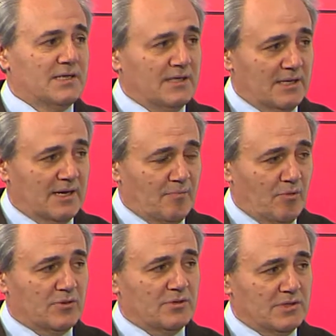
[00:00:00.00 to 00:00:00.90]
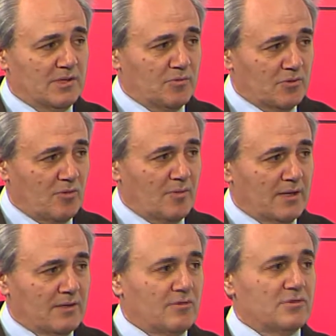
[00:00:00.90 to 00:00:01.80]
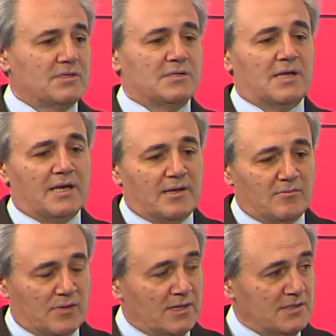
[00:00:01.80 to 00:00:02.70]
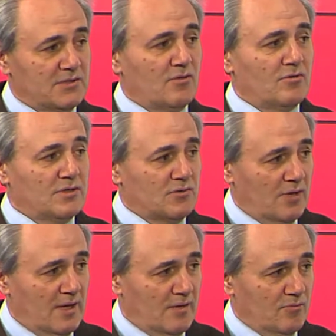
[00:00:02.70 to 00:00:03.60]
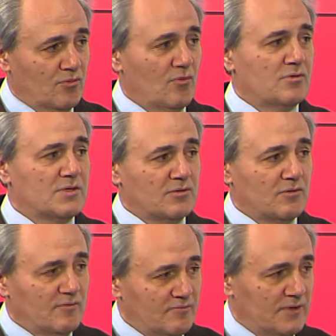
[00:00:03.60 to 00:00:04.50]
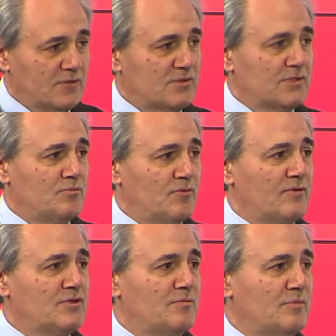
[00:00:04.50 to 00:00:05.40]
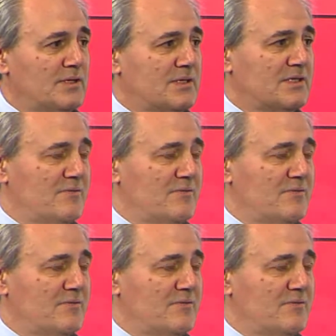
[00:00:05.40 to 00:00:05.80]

il rapporto è di tipo traumatico si crei una lesione sulla mucosa dove il virus più facilmente si